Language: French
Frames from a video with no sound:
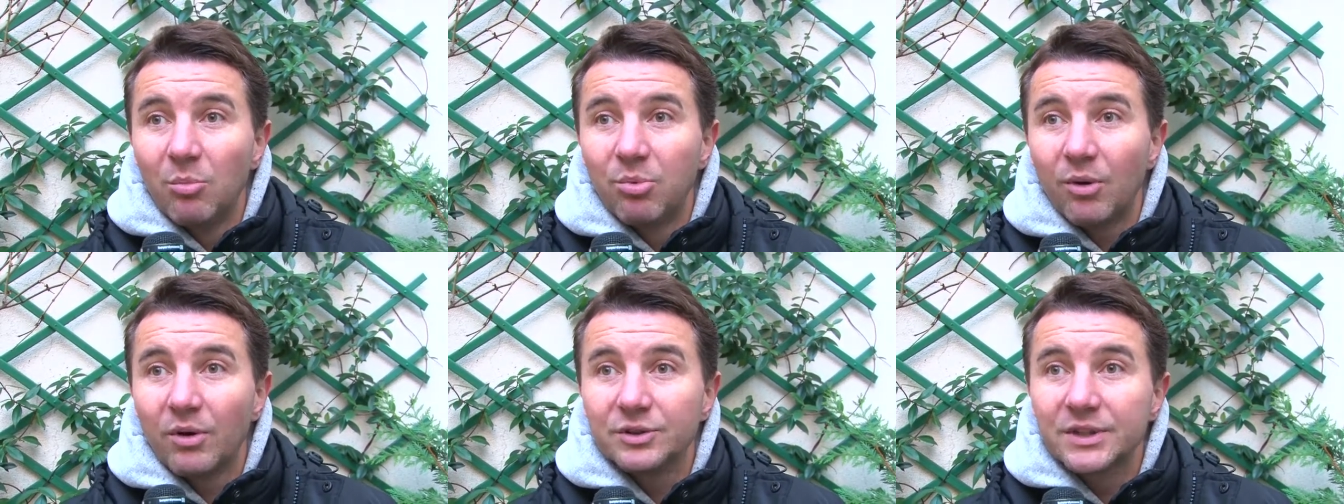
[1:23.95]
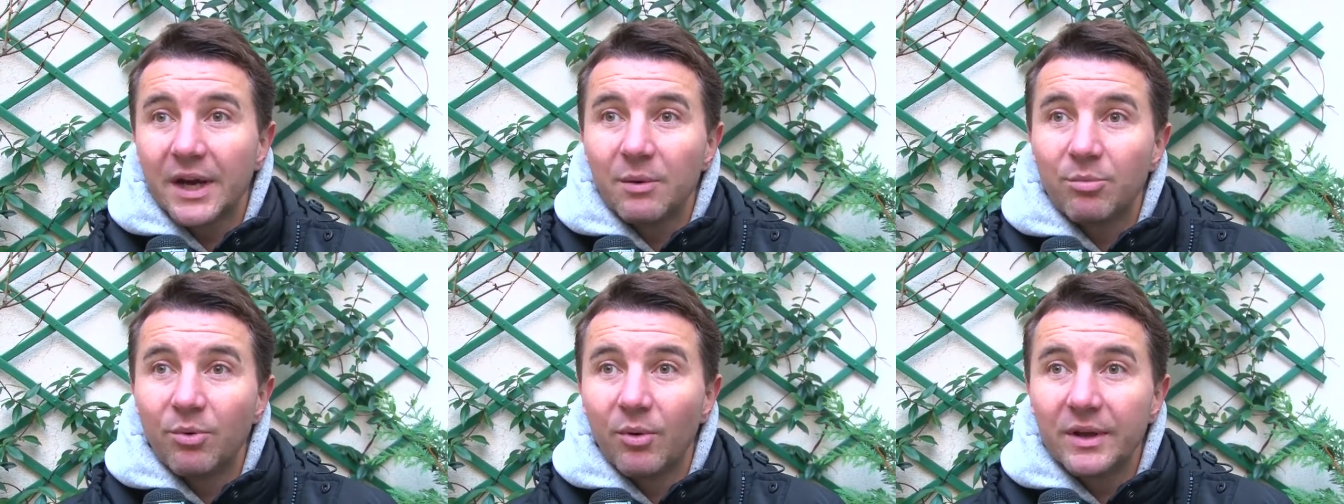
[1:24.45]
pour, je dirais,
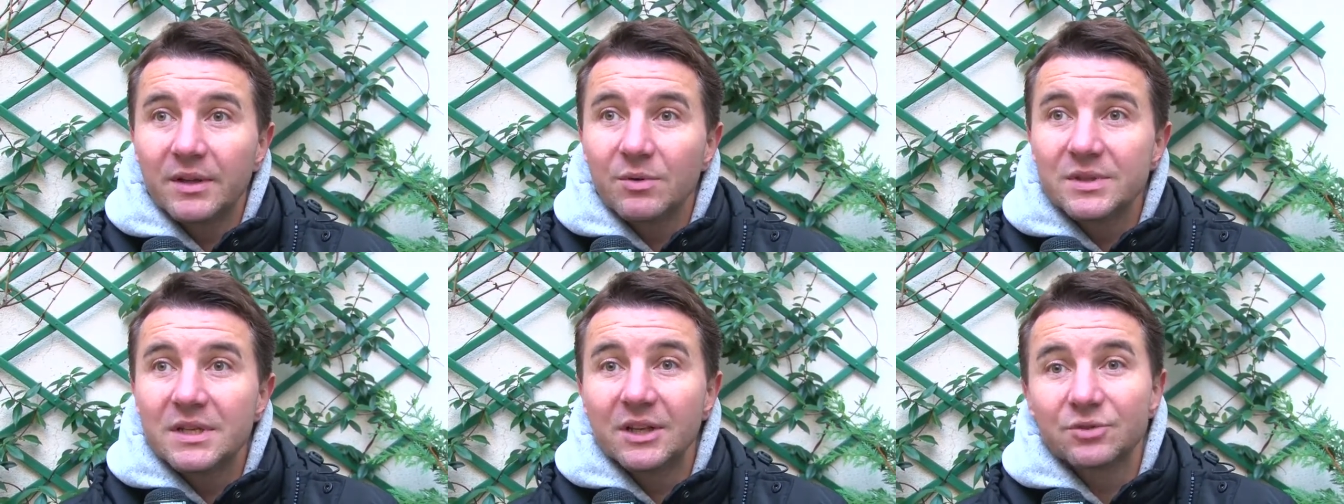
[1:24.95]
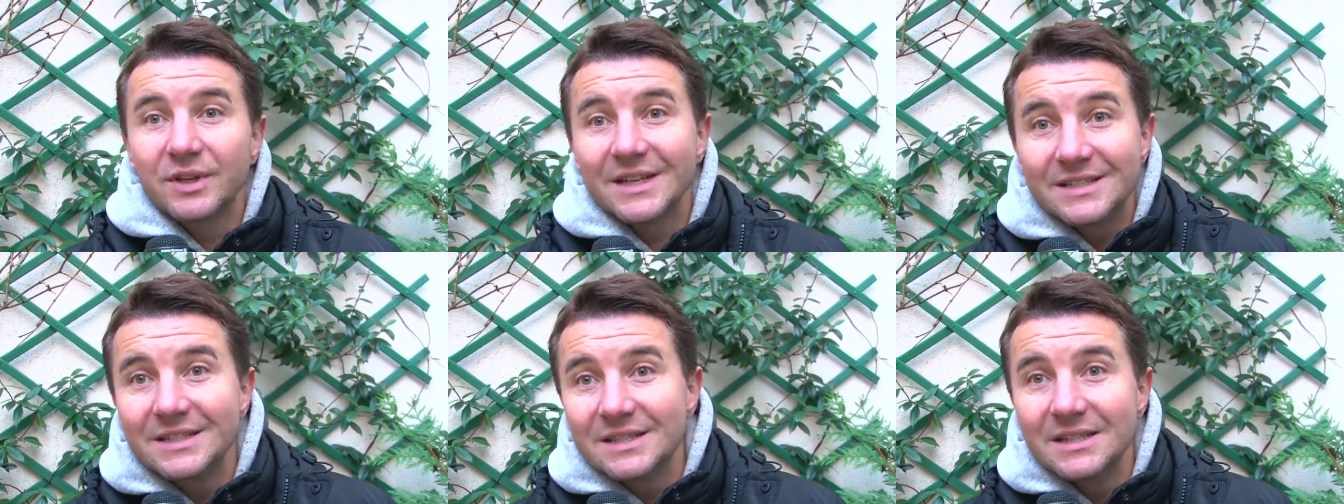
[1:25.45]
pour aider aussi la
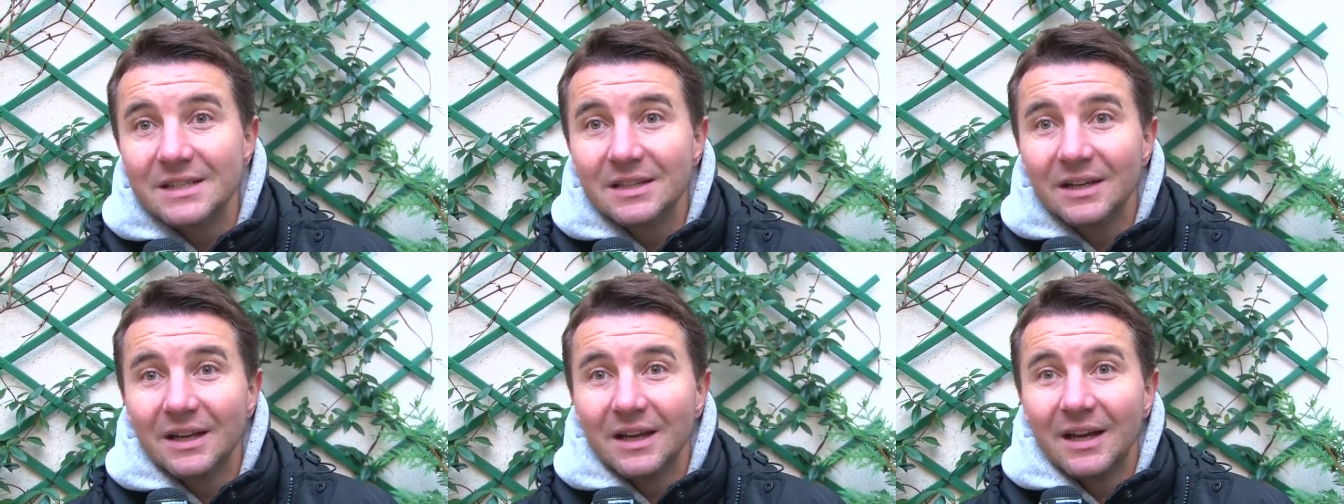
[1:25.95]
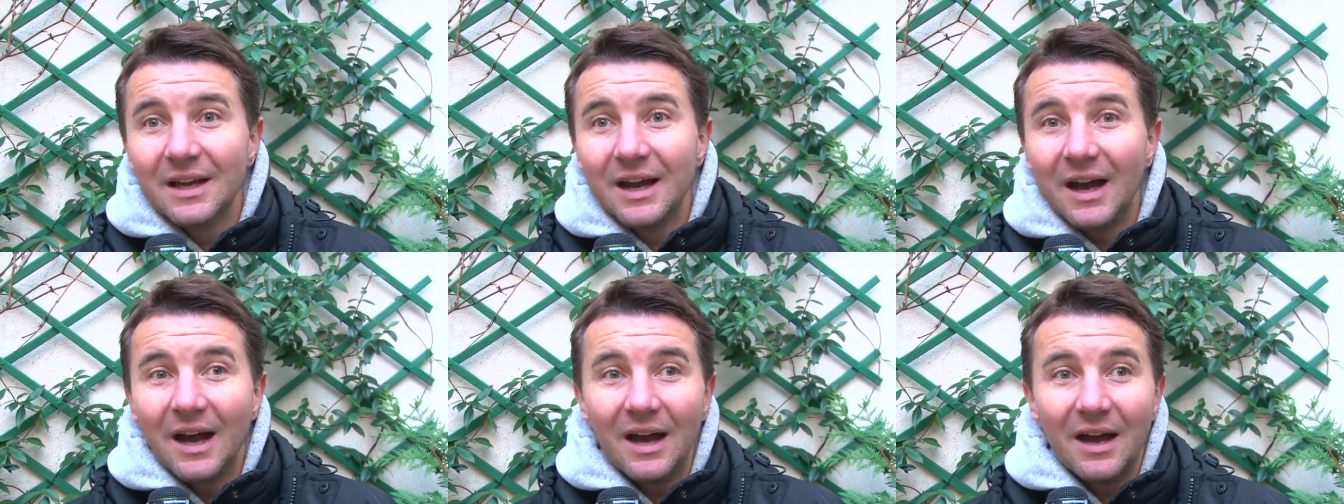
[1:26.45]
jeunesse d'ici
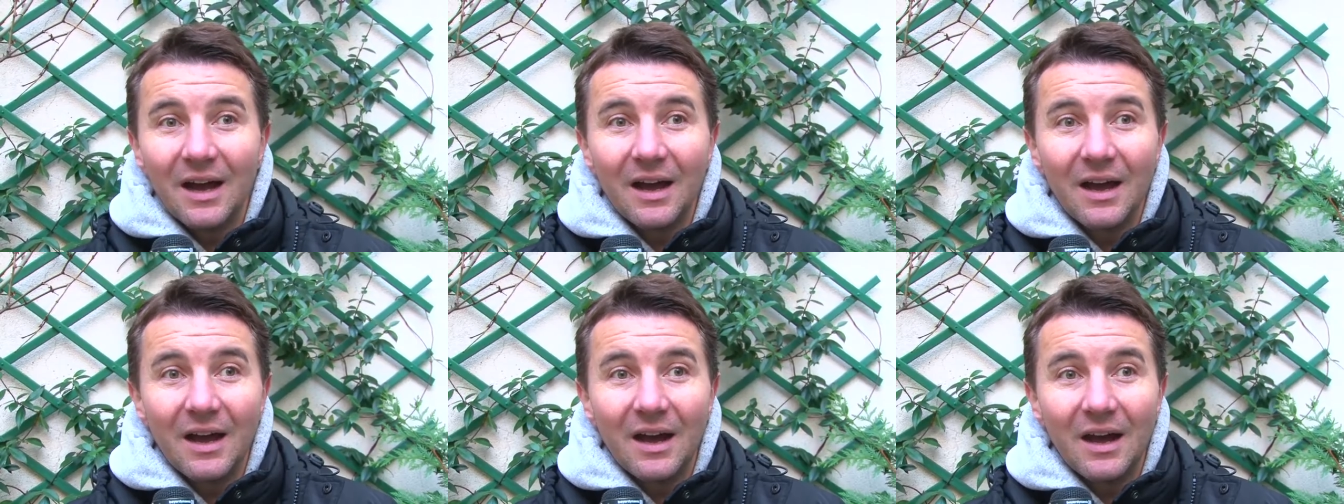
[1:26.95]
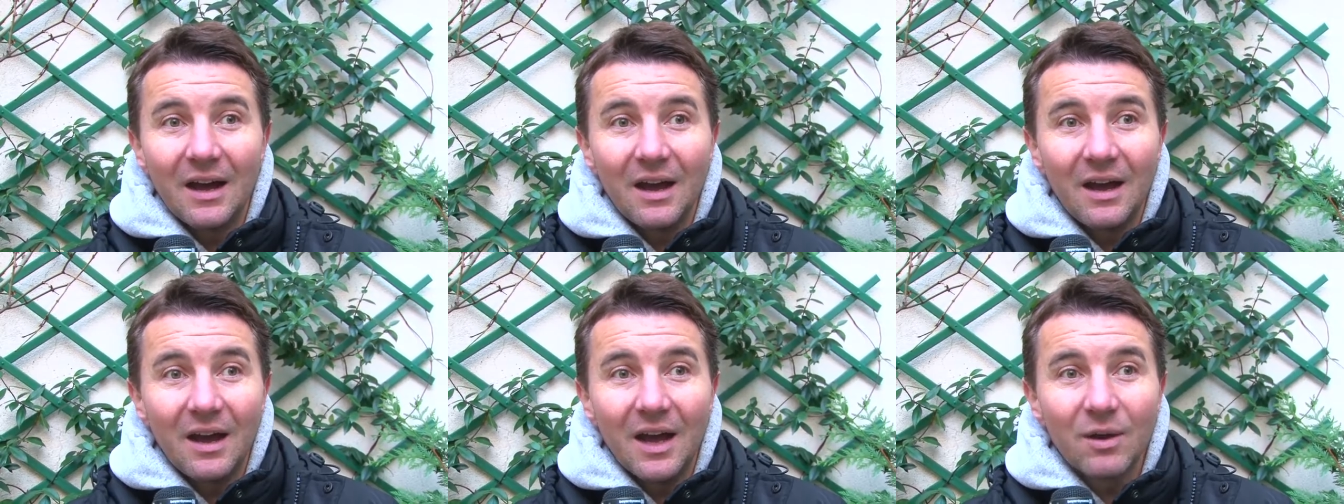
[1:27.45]

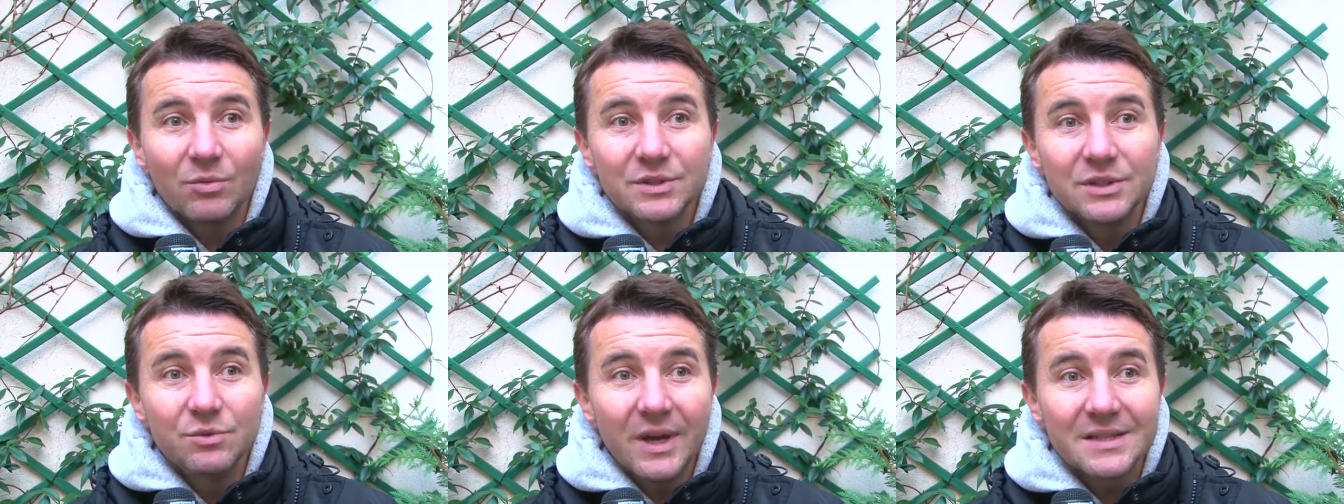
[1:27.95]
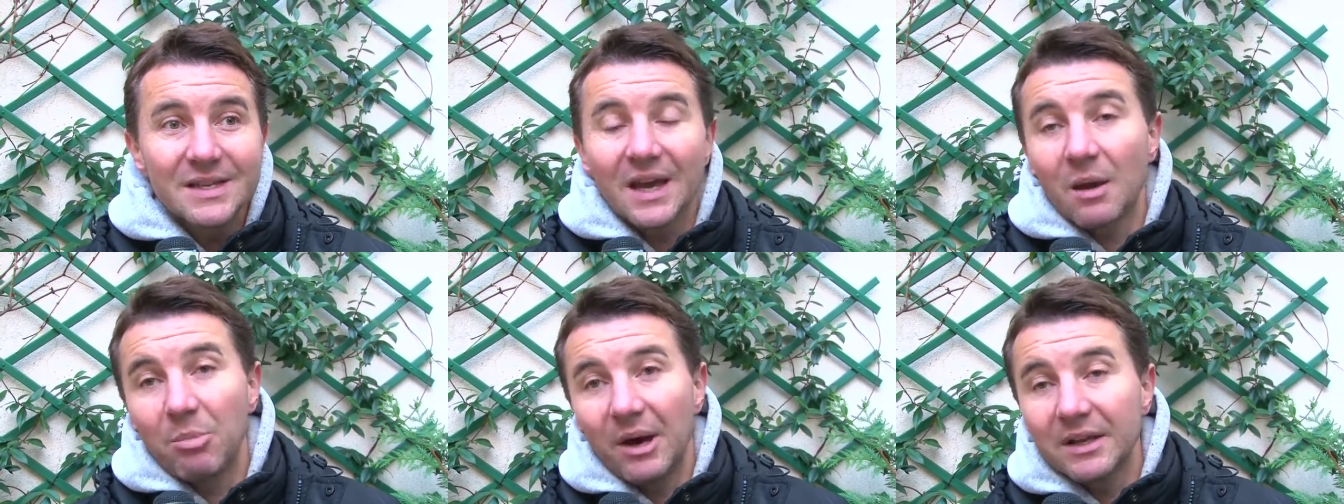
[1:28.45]
à, continuer à
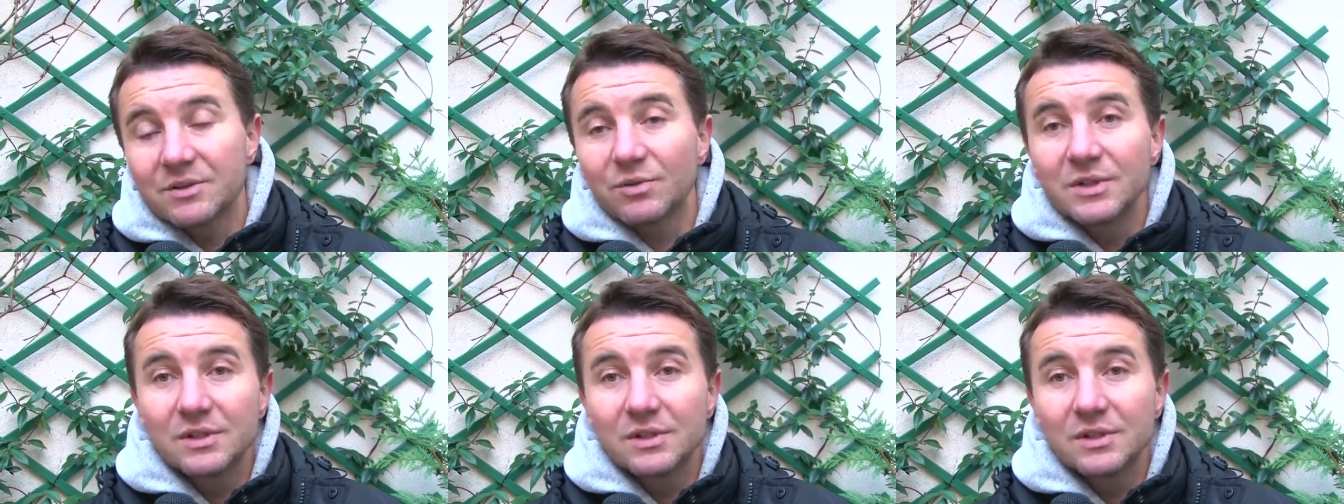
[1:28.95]
s'accaparer de son